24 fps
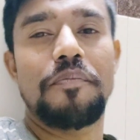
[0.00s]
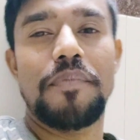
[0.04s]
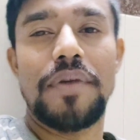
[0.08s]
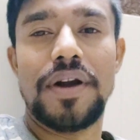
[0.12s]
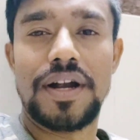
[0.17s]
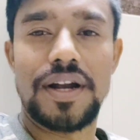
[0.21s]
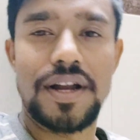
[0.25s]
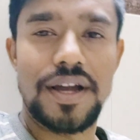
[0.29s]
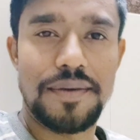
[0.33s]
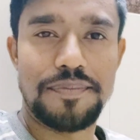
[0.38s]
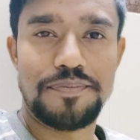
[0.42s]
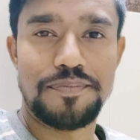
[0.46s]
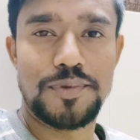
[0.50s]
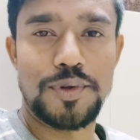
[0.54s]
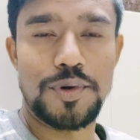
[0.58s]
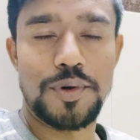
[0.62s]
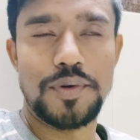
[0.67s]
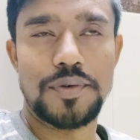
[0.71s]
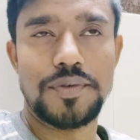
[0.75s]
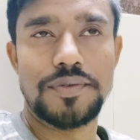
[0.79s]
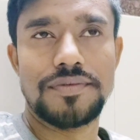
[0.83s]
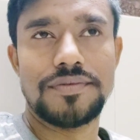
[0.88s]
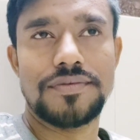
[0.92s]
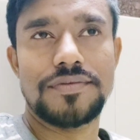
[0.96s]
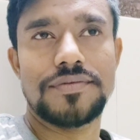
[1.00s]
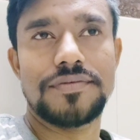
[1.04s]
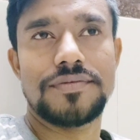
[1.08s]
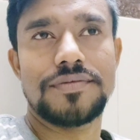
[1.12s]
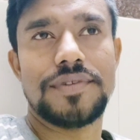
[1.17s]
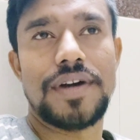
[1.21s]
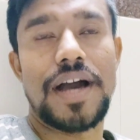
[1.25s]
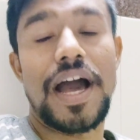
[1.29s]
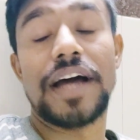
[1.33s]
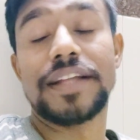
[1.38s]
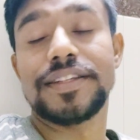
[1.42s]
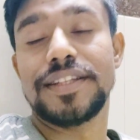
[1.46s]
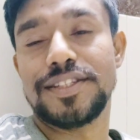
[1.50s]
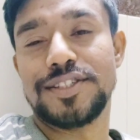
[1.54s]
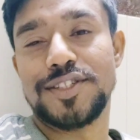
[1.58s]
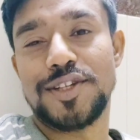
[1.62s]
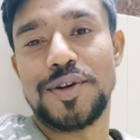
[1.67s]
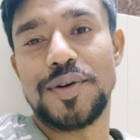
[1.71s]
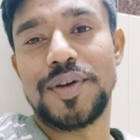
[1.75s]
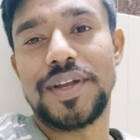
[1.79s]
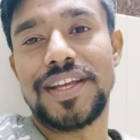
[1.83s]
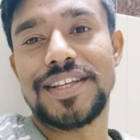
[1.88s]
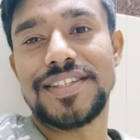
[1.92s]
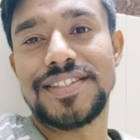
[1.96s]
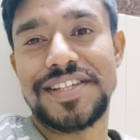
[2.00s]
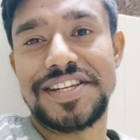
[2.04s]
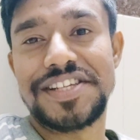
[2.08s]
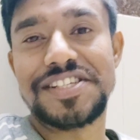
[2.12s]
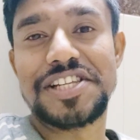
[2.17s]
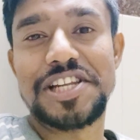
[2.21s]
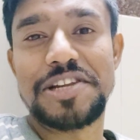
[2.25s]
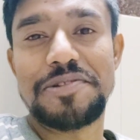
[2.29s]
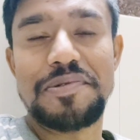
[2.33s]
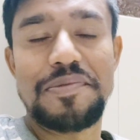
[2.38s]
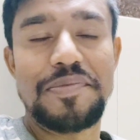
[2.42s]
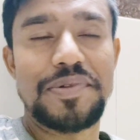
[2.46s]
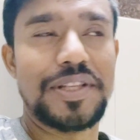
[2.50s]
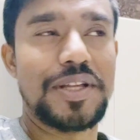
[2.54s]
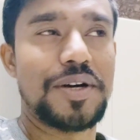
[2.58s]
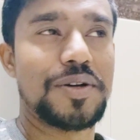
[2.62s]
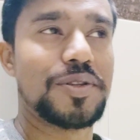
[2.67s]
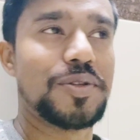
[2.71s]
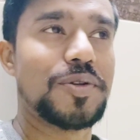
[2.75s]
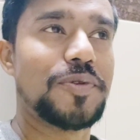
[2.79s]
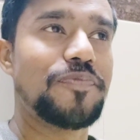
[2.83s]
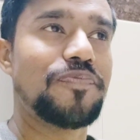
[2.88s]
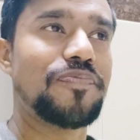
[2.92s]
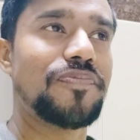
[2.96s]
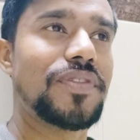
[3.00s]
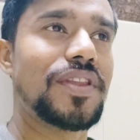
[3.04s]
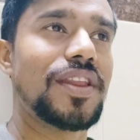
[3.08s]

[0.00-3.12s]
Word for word: बट अब तो आदत सा हो गया सीरियसली मैं बताऊँ तो